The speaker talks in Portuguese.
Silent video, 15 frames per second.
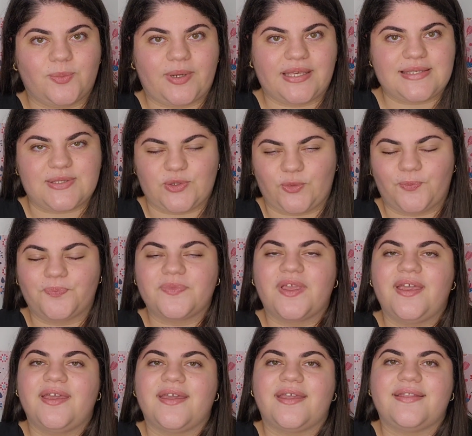do Brasil.
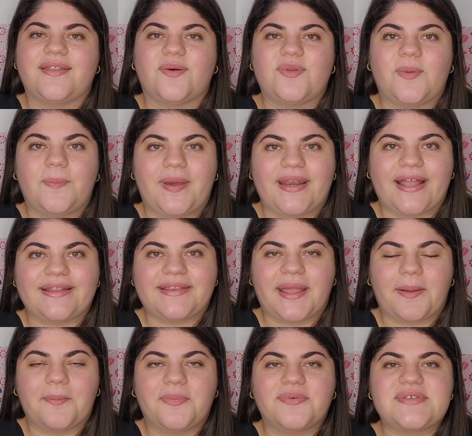Então não perca
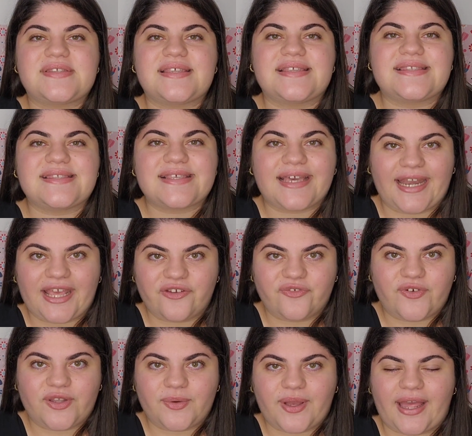tempo, se
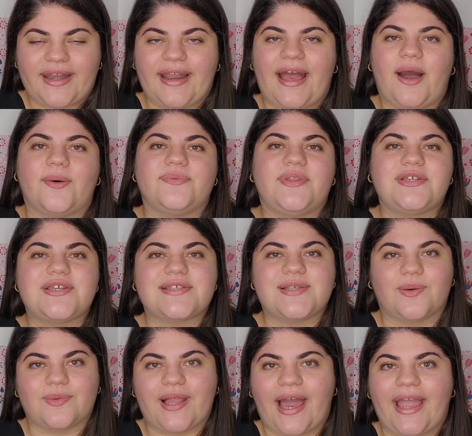inscreva no canal, deixa
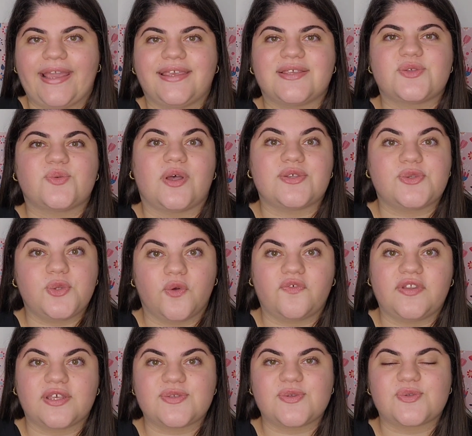seu like, suas
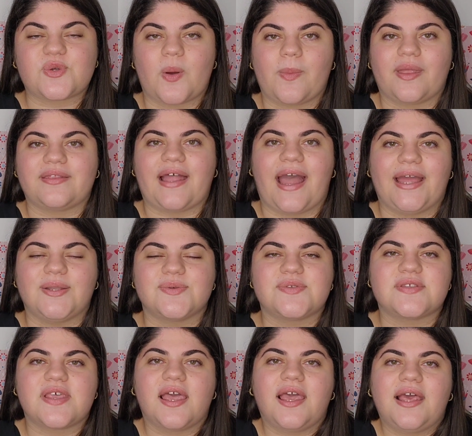dúvidas nos
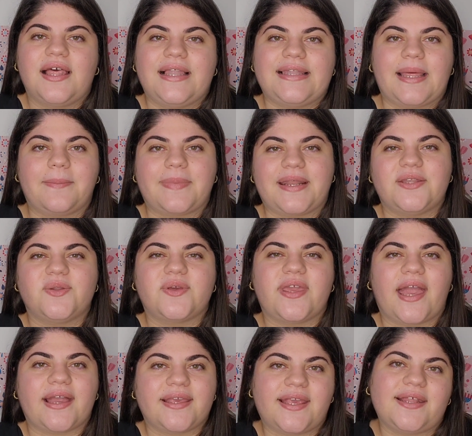comentários. Lembrando
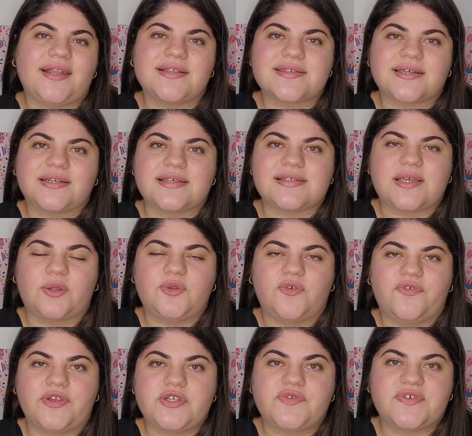que aqui na descrição
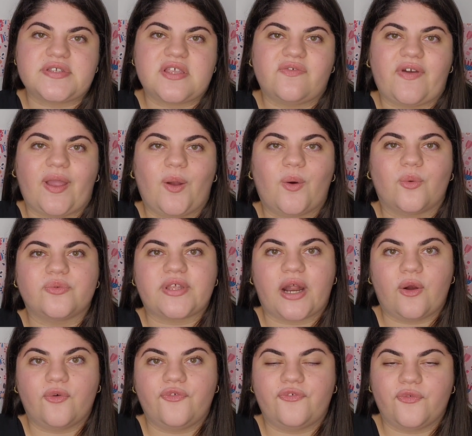do vídeo você vai
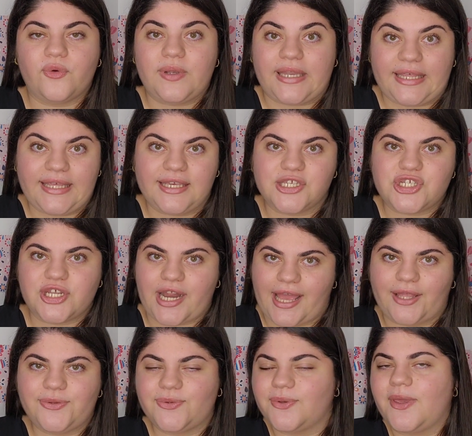encontrar o, o link
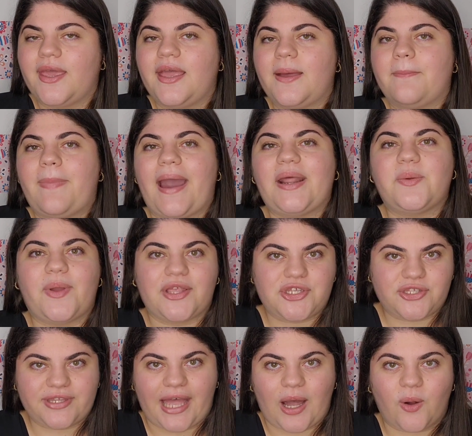direto para o
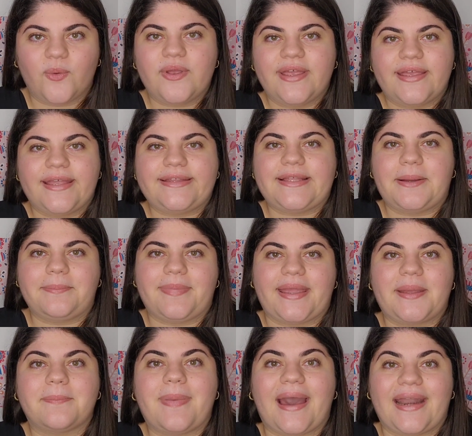edital e
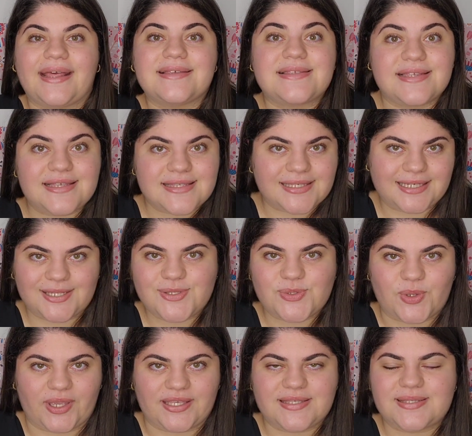também para as
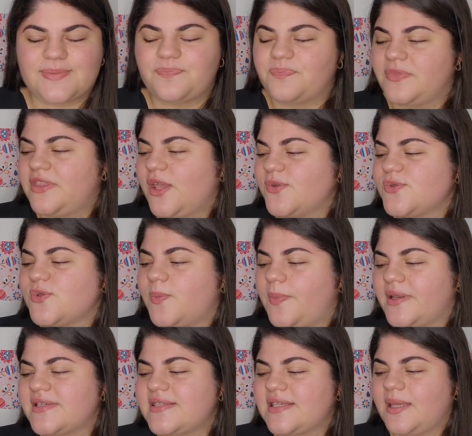inscrições. Então
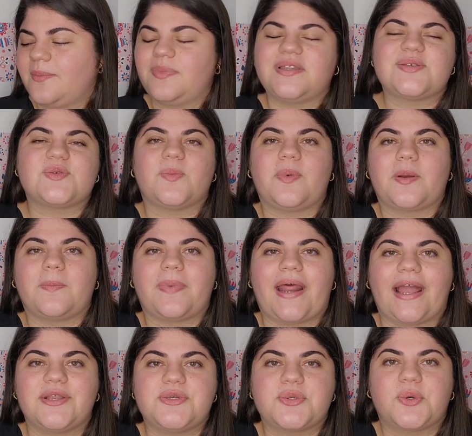super simples, super
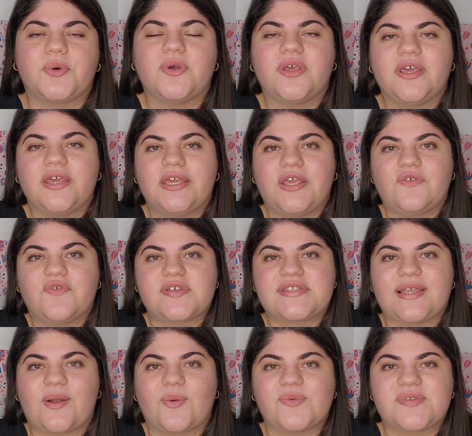prático e
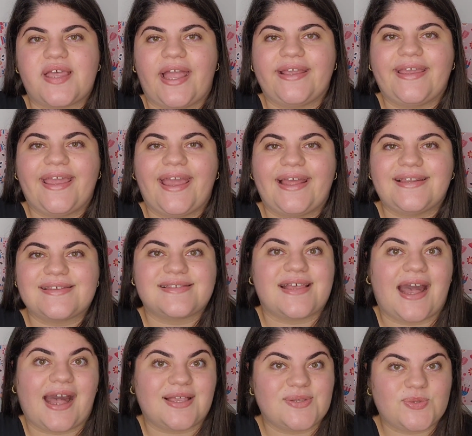você consegue
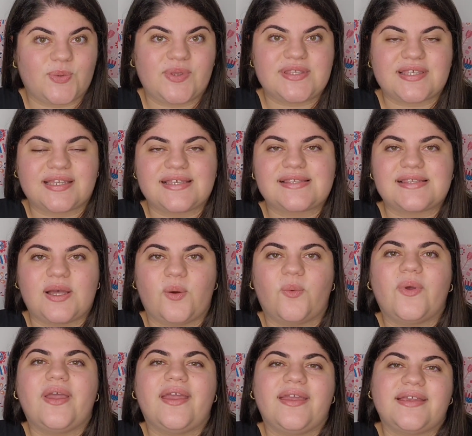realizar a sua
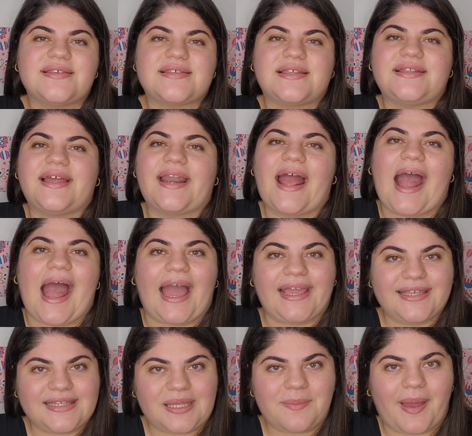inscrição e se interar
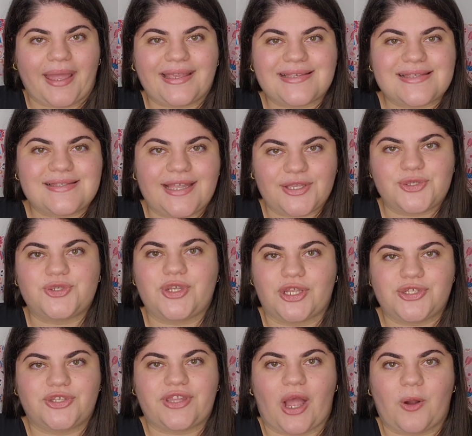ainda mais deste
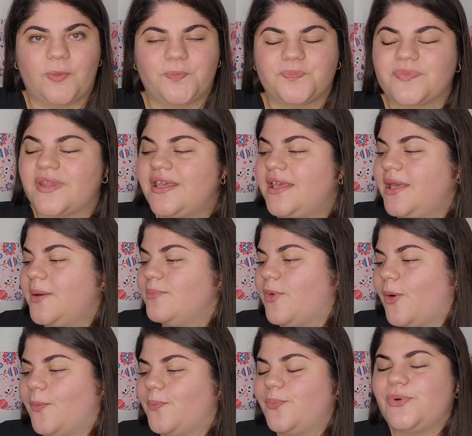edital.
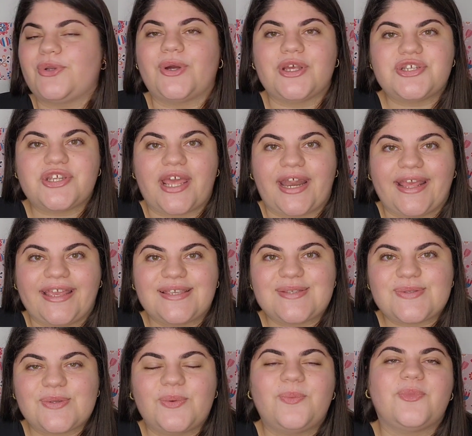Bom, por hoje era
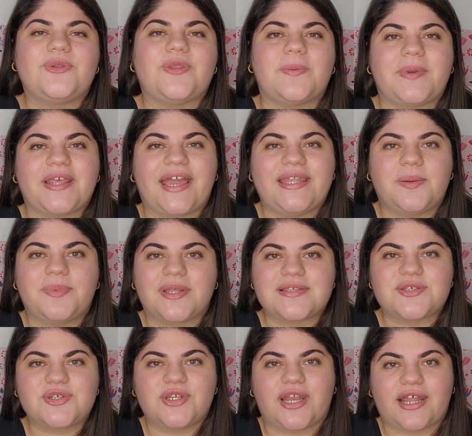isso. Muito obrigada por
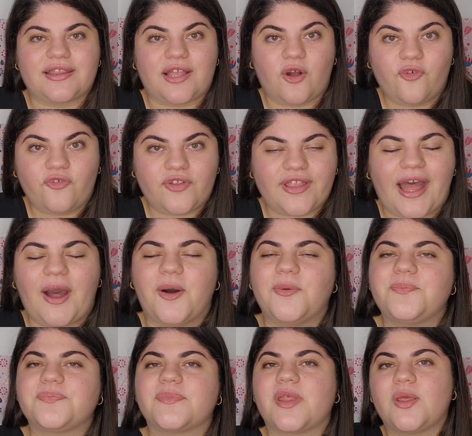assistir até o
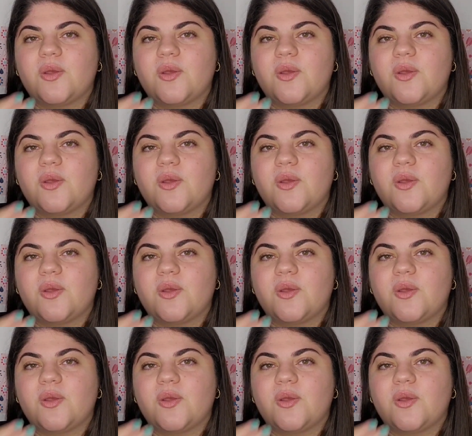final.